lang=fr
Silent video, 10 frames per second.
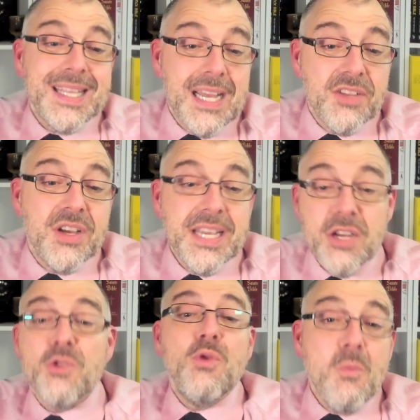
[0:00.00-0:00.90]
étant donné
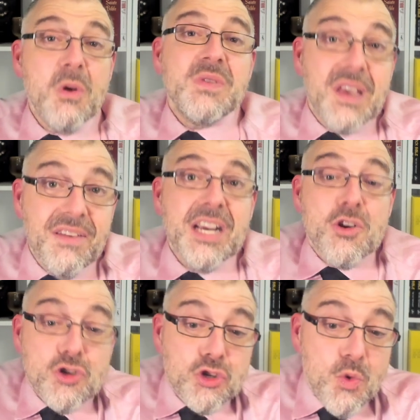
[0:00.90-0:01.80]
que tout le monde savait
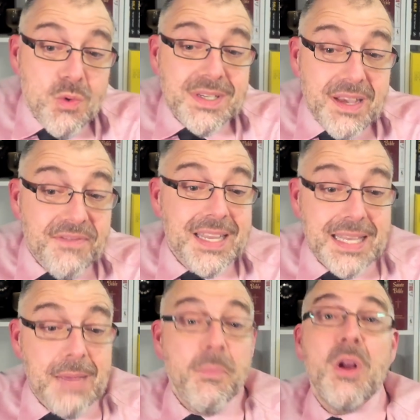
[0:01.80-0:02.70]
que Joseph
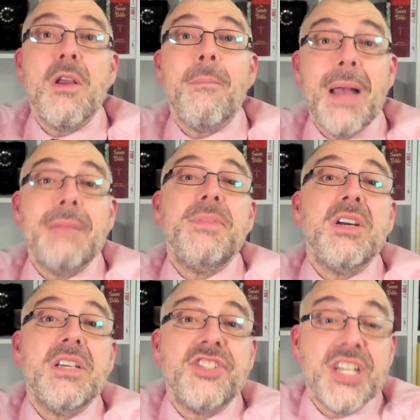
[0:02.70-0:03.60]
n'était pas le père
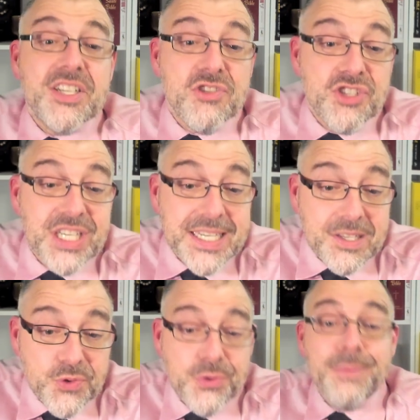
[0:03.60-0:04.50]
biologique de
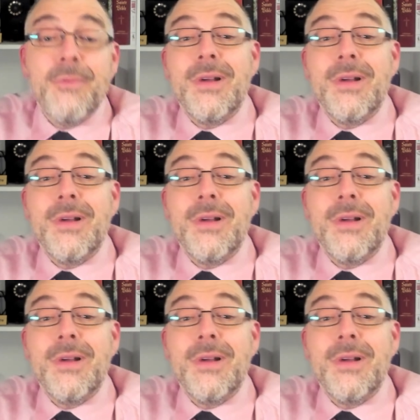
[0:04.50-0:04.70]
Jésus,